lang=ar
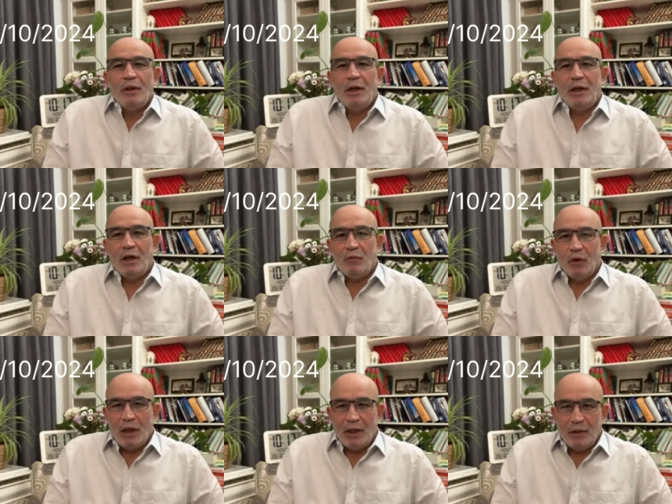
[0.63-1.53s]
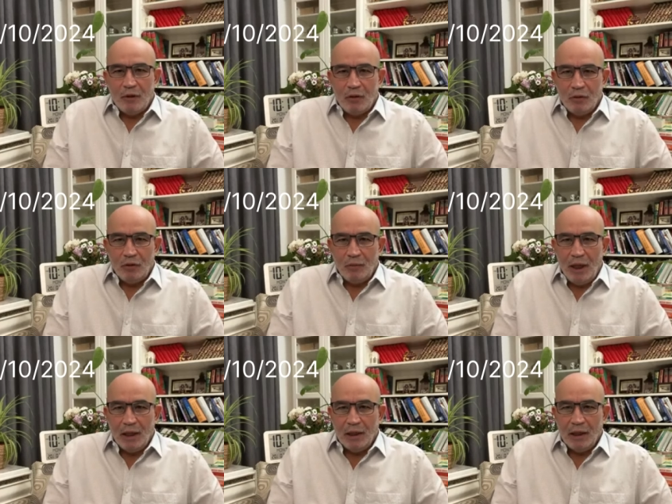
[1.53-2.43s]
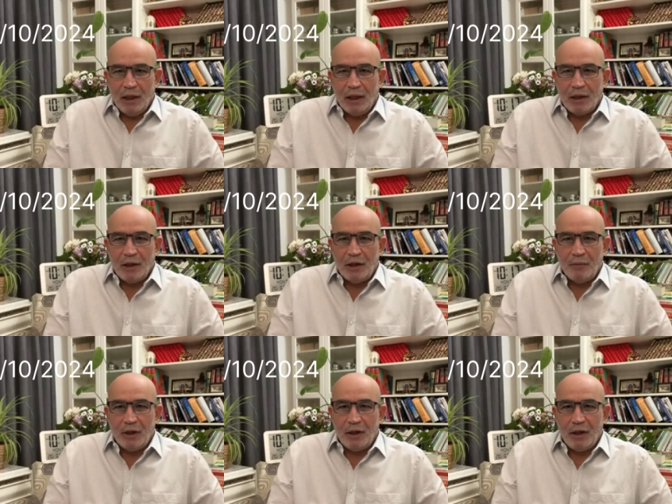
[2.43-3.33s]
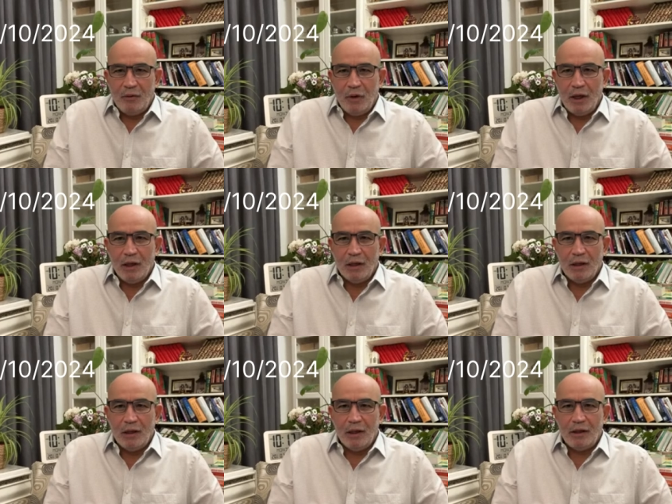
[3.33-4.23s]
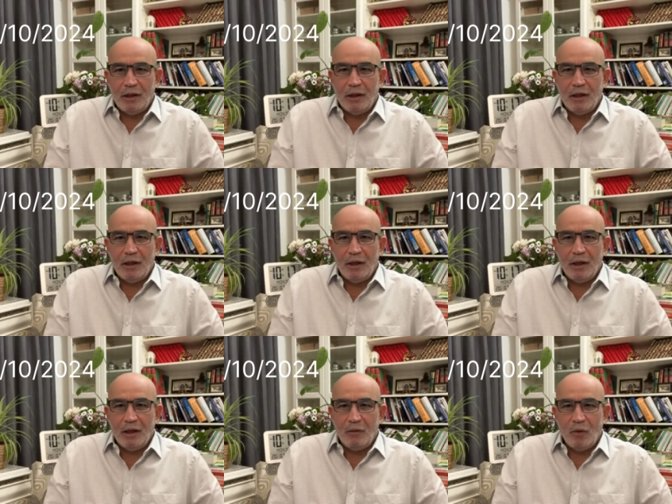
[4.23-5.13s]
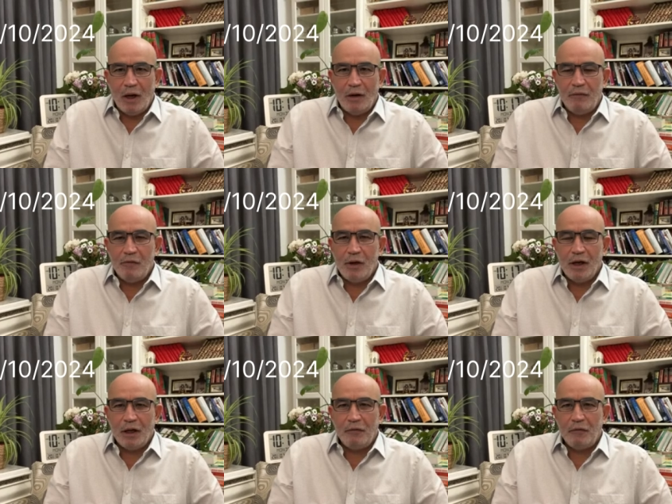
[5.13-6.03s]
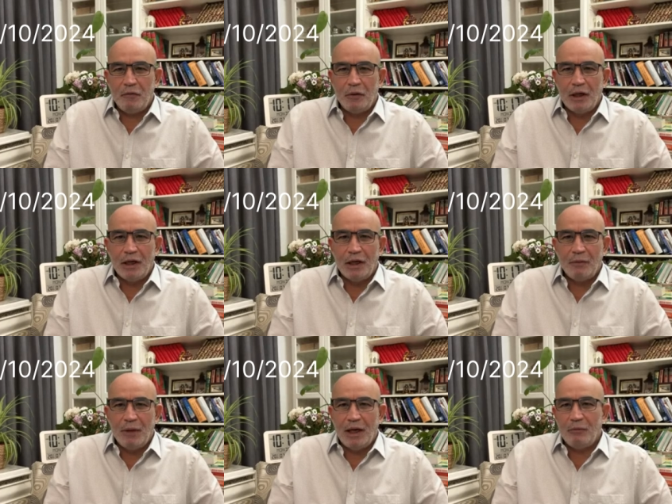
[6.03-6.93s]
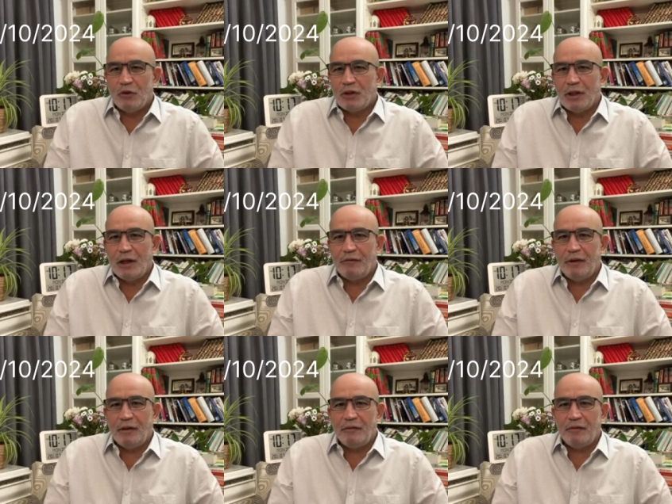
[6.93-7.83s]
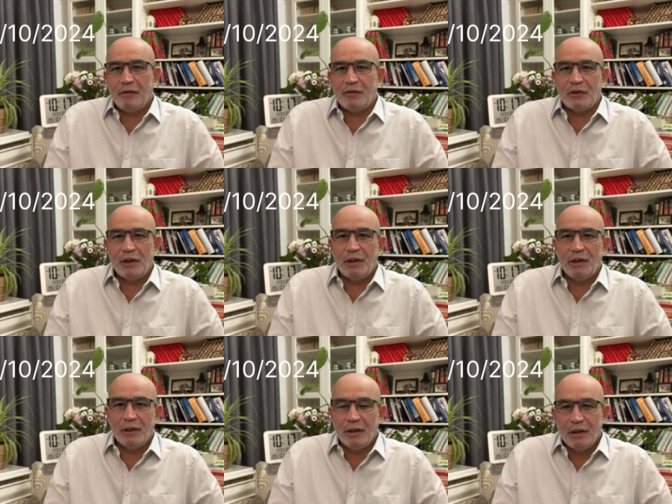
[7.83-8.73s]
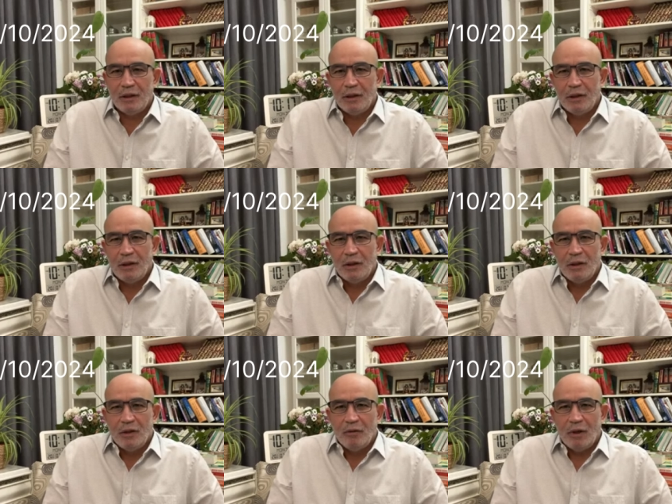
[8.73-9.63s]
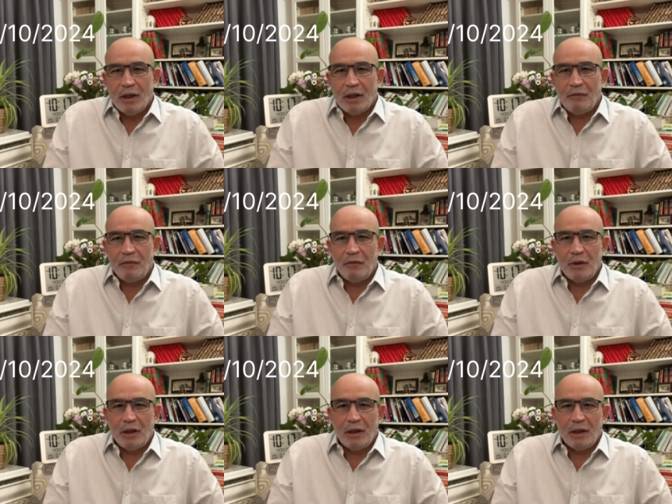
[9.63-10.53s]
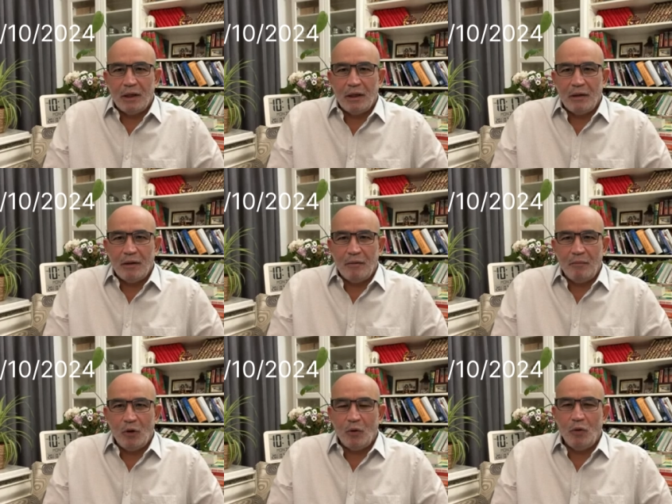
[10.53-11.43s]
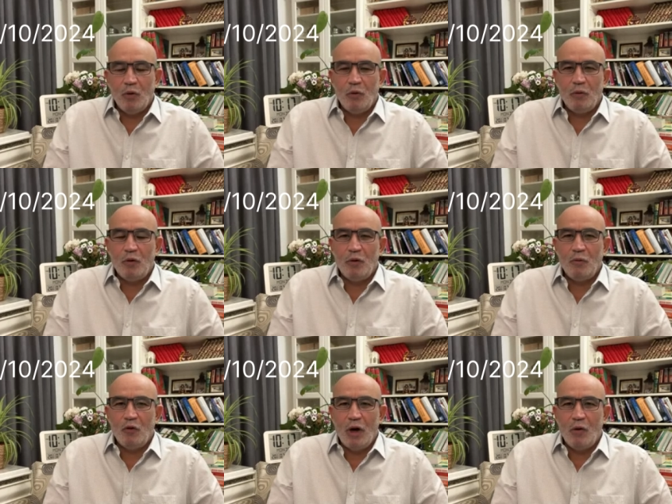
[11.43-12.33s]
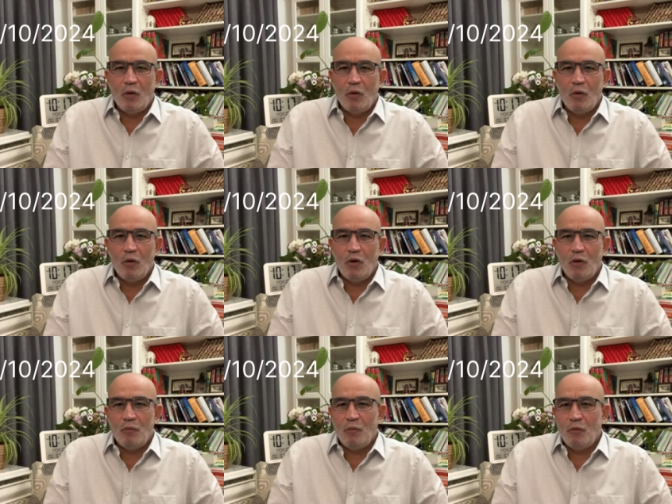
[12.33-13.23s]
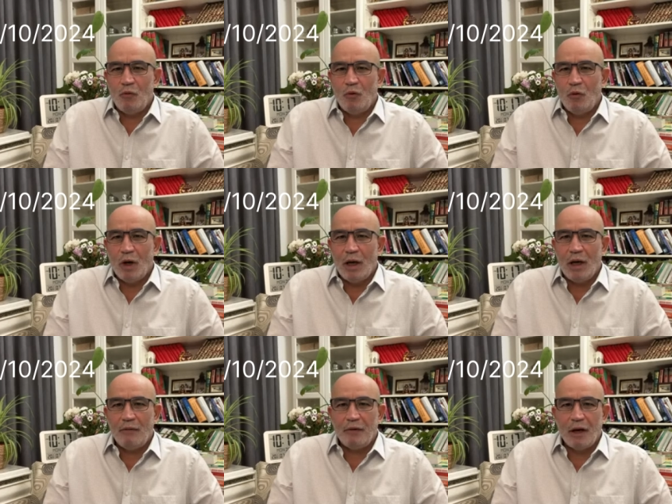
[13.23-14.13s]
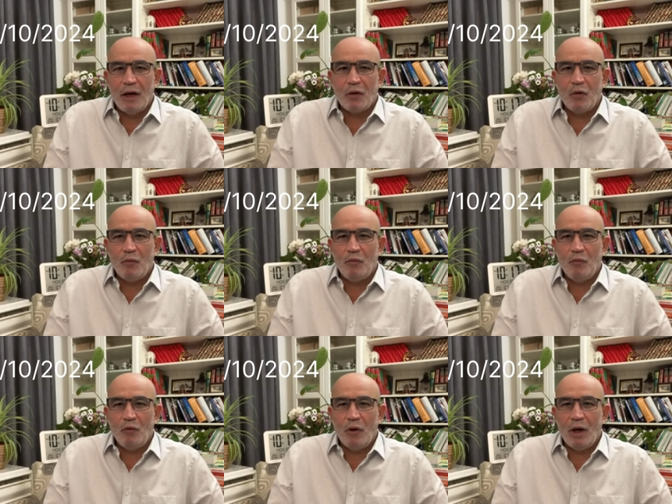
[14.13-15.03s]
حياكم الله اينما كنتم حيا الله الاحرار اينما كانوا حيا الله الذين وقفوا ويقفون مع المستضعفين في فلسطين ويقفون بقلوبهم وعقولهم وافكارهم